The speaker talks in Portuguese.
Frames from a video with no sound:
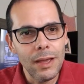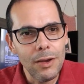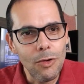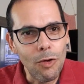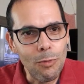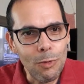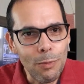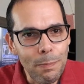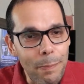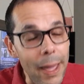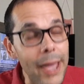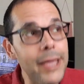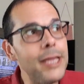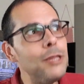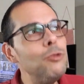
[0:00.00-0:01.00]
como o
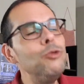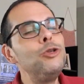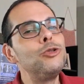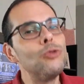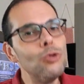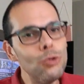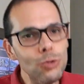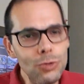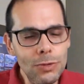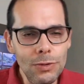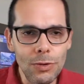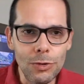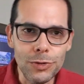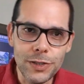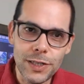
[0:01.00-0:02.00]
PEC do estouro,
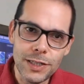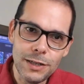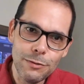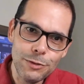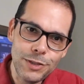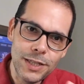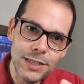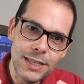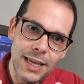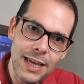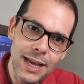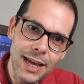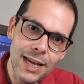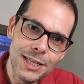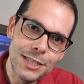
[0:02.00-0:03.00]
ou seja, você tem
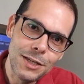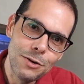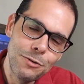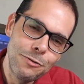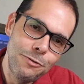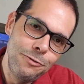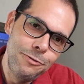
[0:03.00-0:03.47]
a questão